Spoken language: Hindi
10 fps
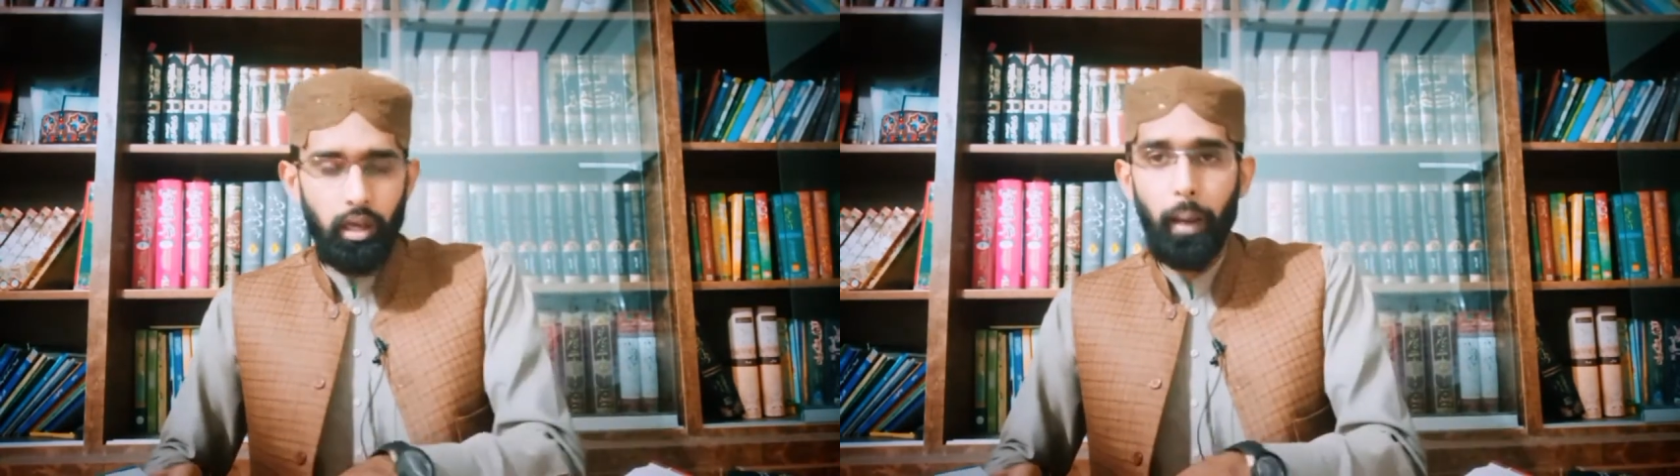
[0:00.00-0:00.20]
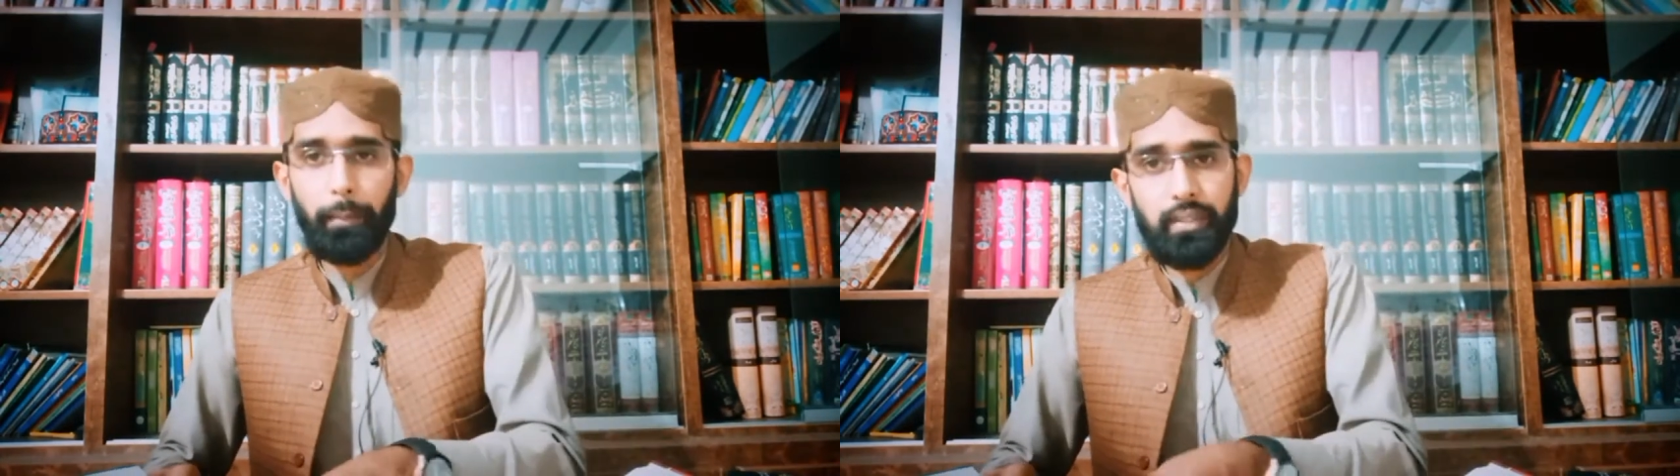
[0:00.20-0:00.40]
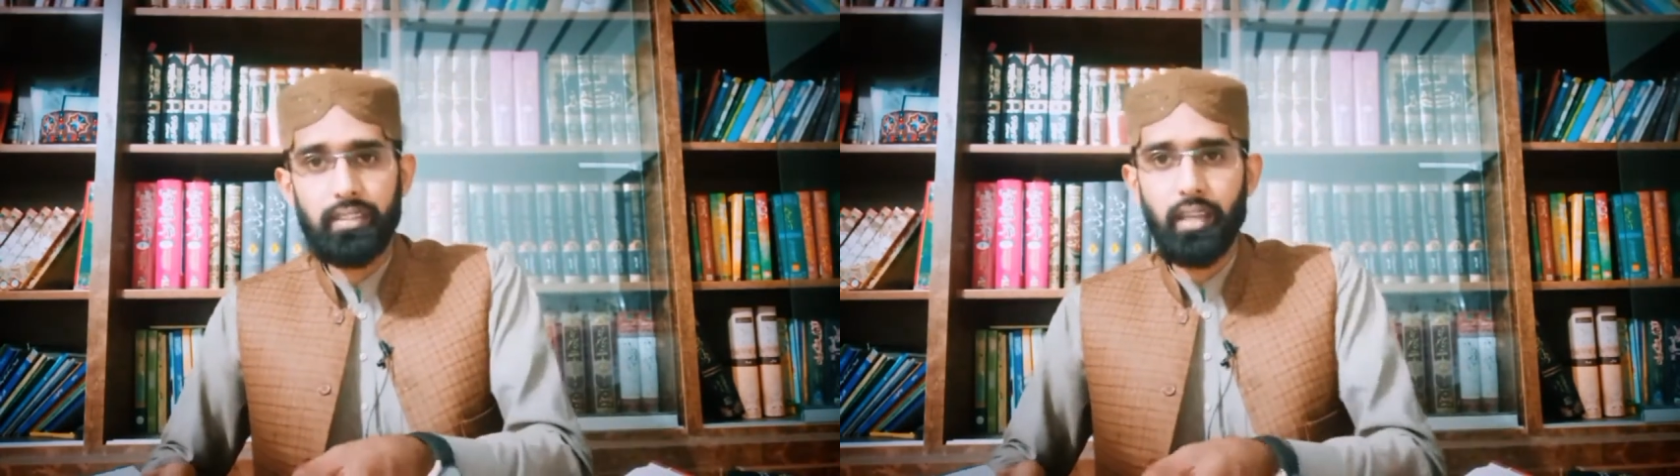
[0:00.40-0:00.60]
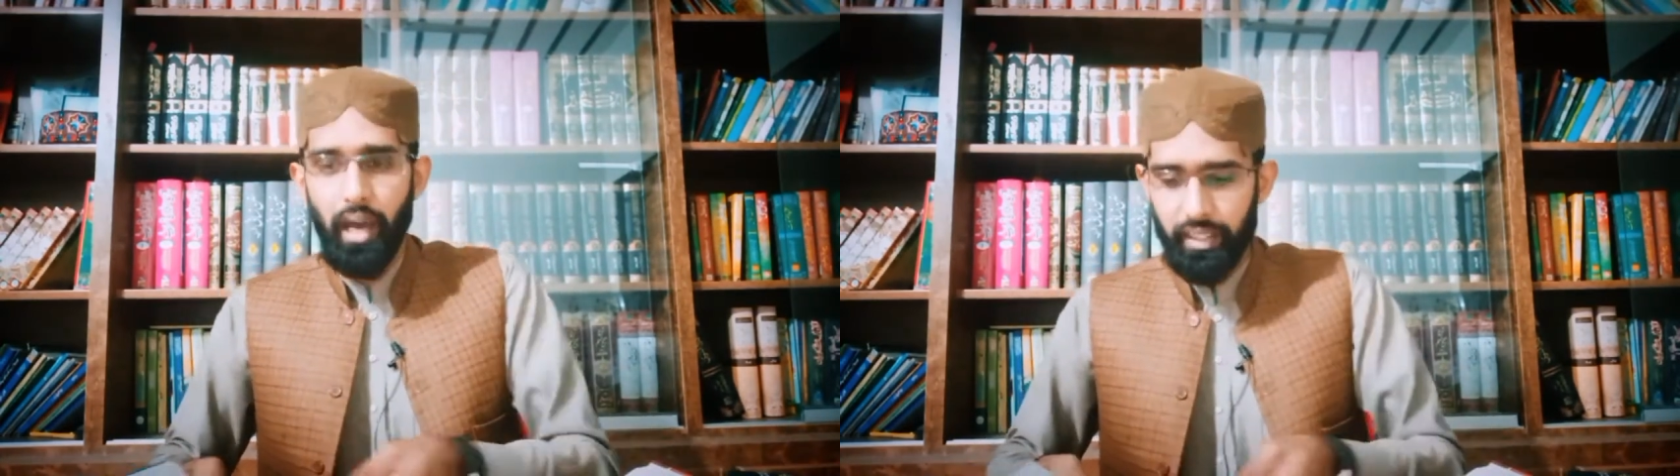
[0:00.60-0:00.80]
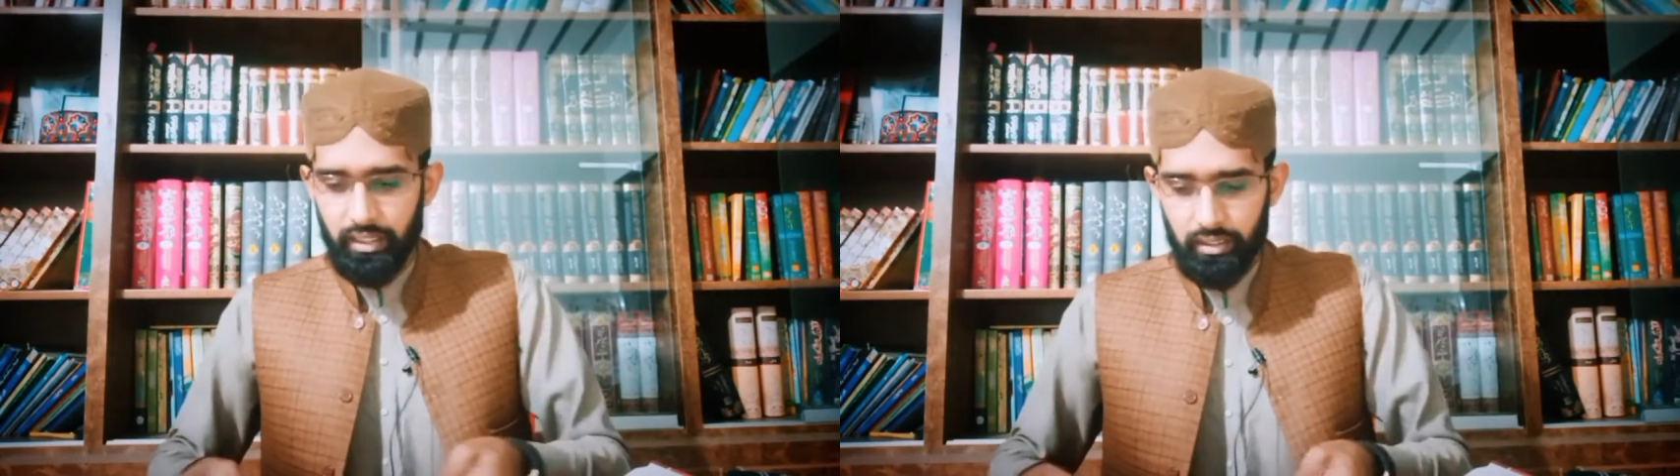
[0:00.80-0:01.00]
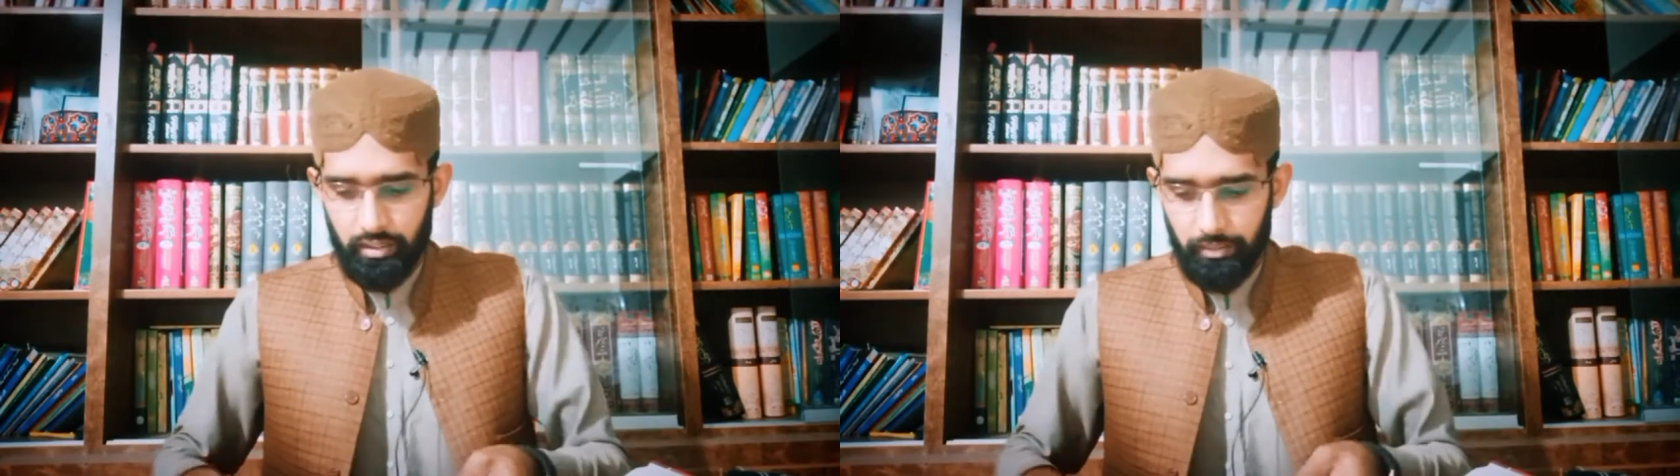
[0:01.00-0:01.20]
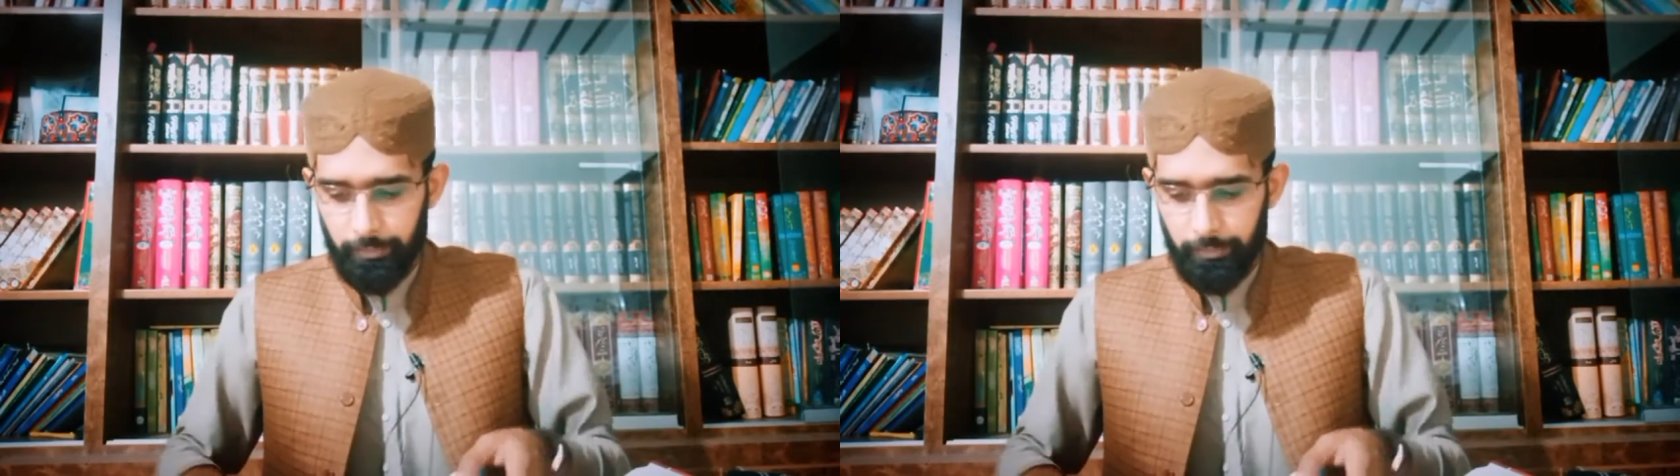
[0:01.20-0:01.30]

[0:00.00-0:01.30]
अब इस आयत